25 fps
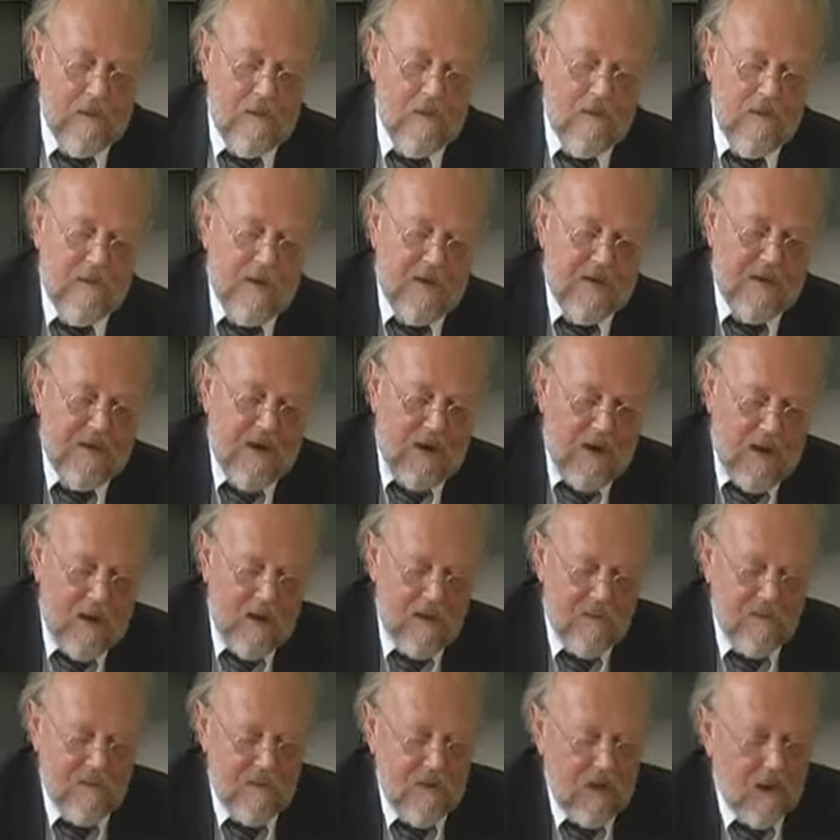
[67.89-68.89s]
und sagte,
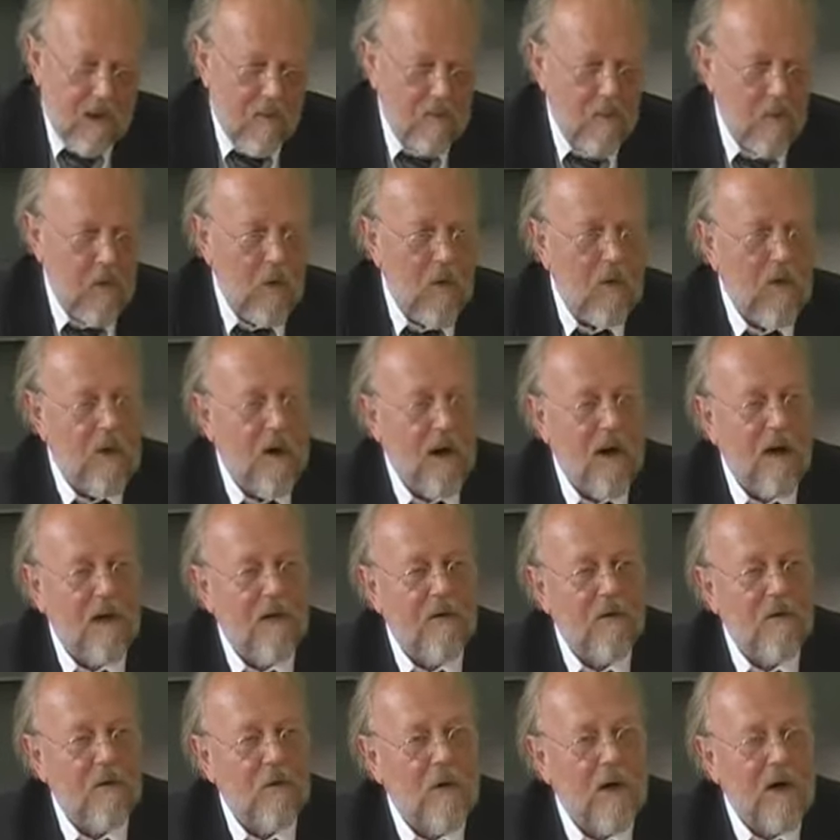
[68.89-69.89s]
ach, Sie haben doch
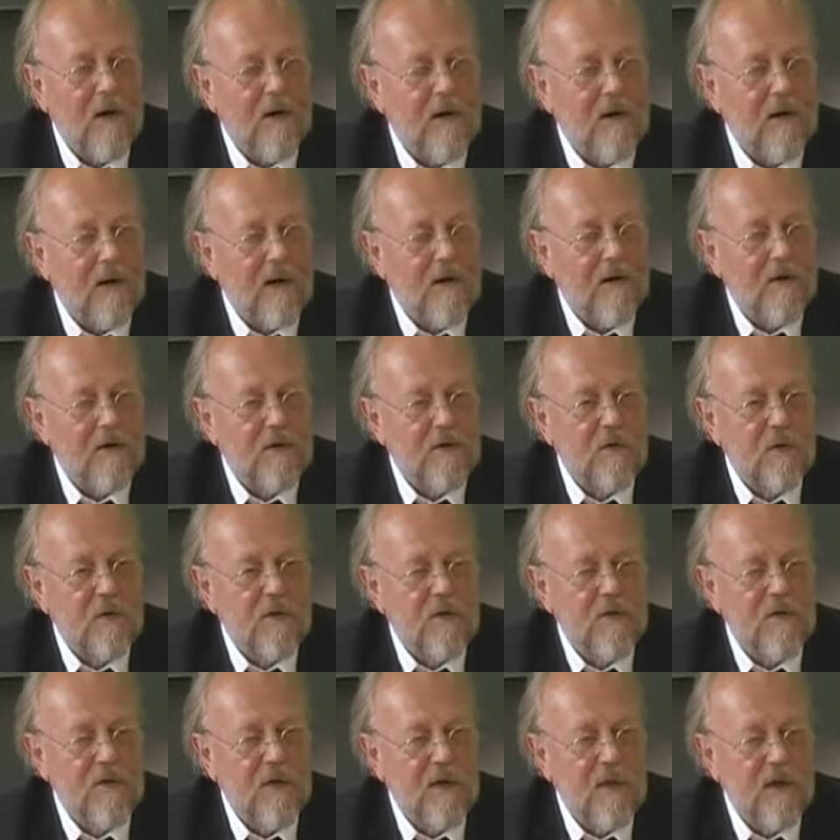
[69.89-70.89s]
gerade so ein kleines,
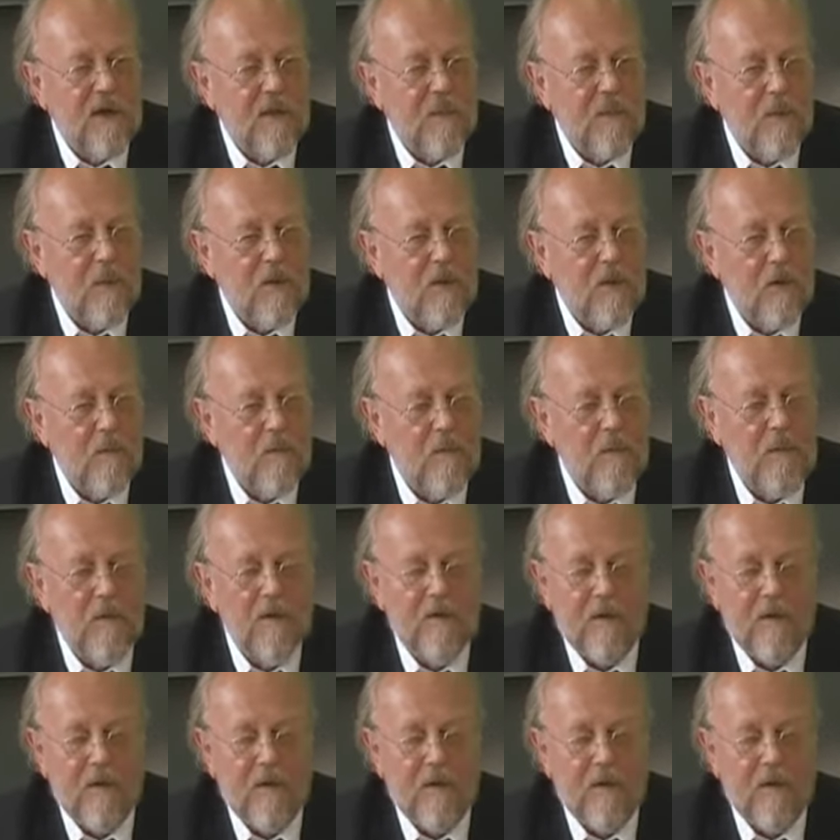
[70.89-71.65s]
schönes Gerät bekommen.